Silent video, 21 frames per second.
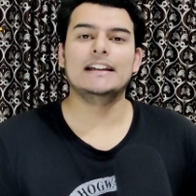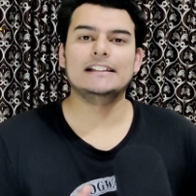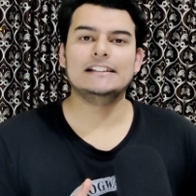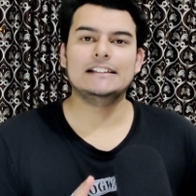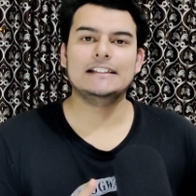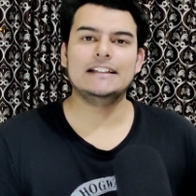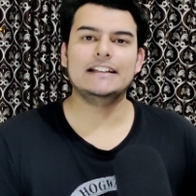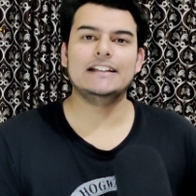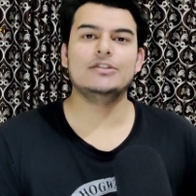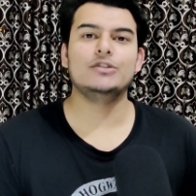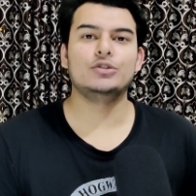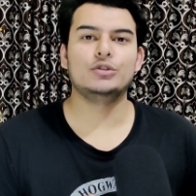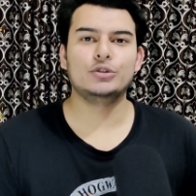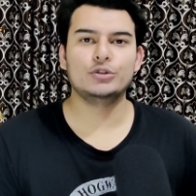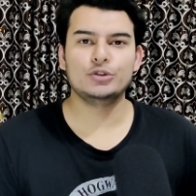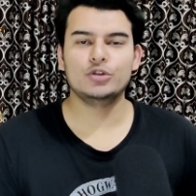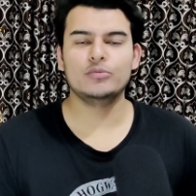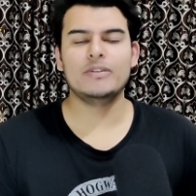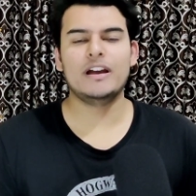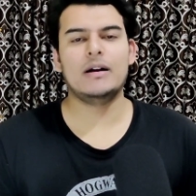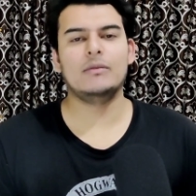इसीलिए जो
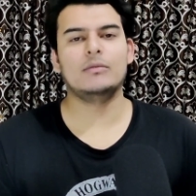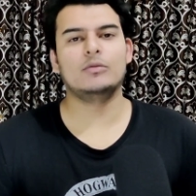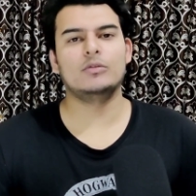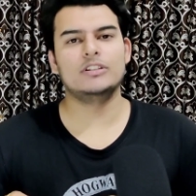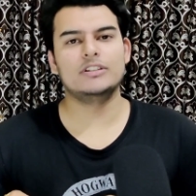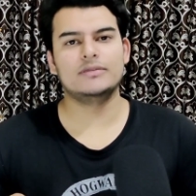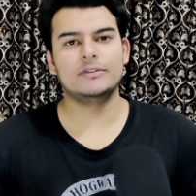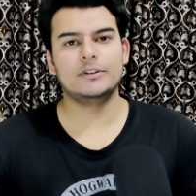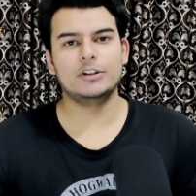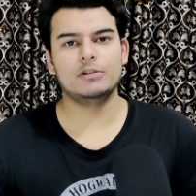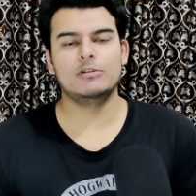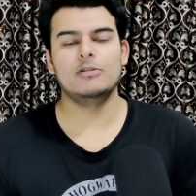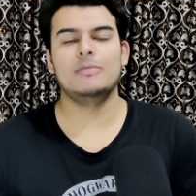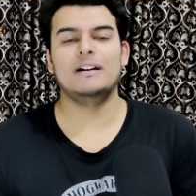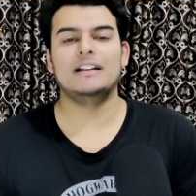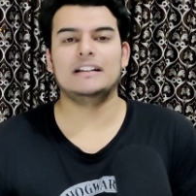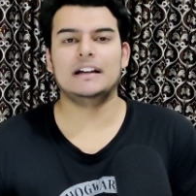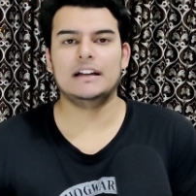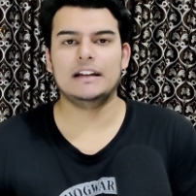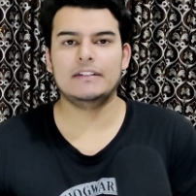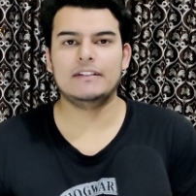जो मैं आपको इस वीडियो में
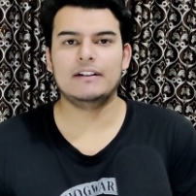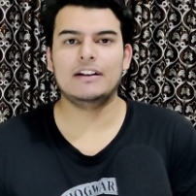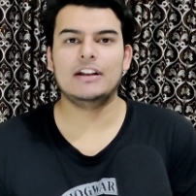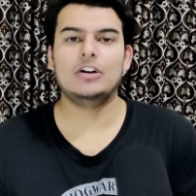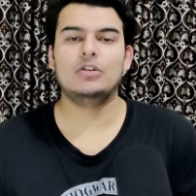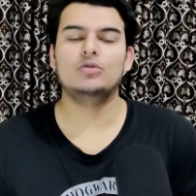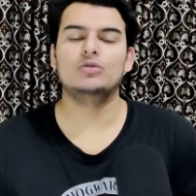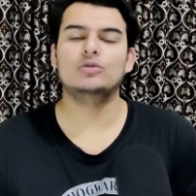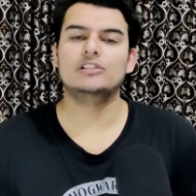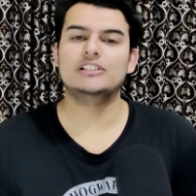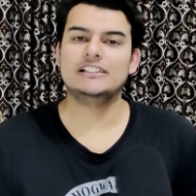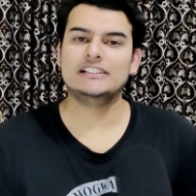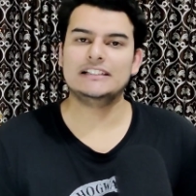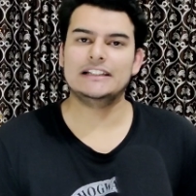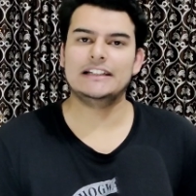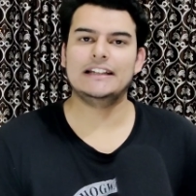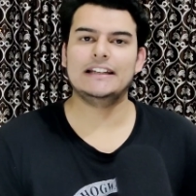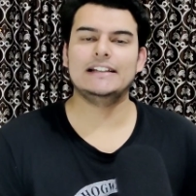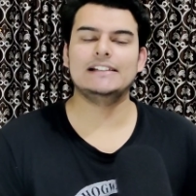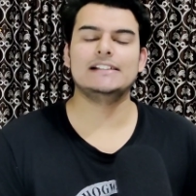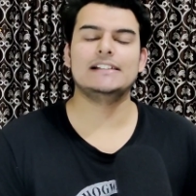बताने वाला हूँ उसी
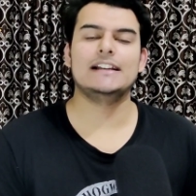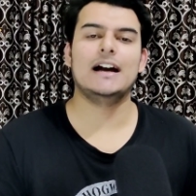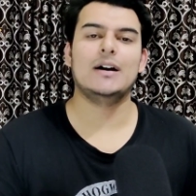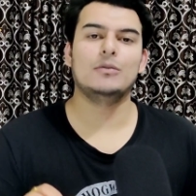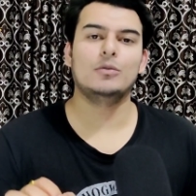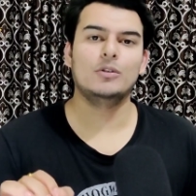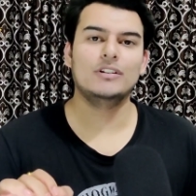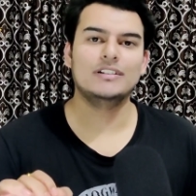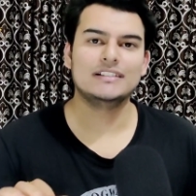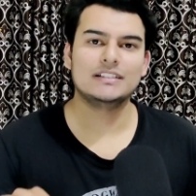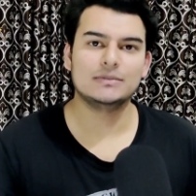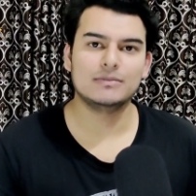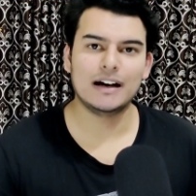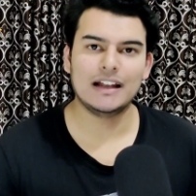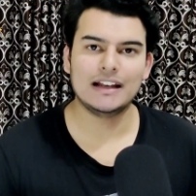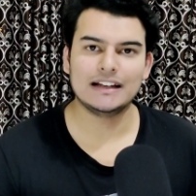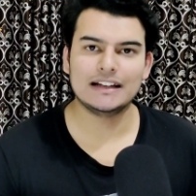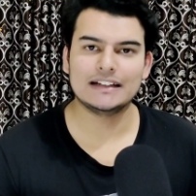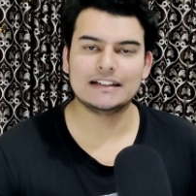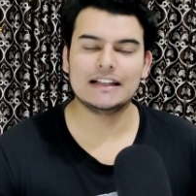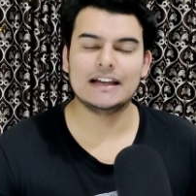तरीके से आपको
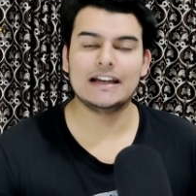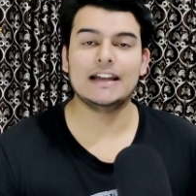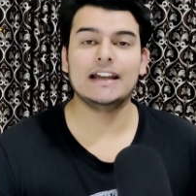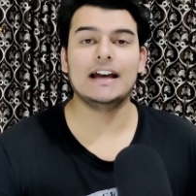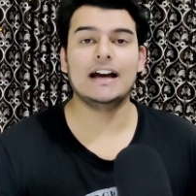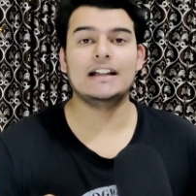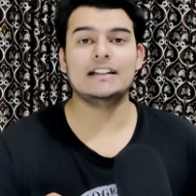इस्तेमाल करना है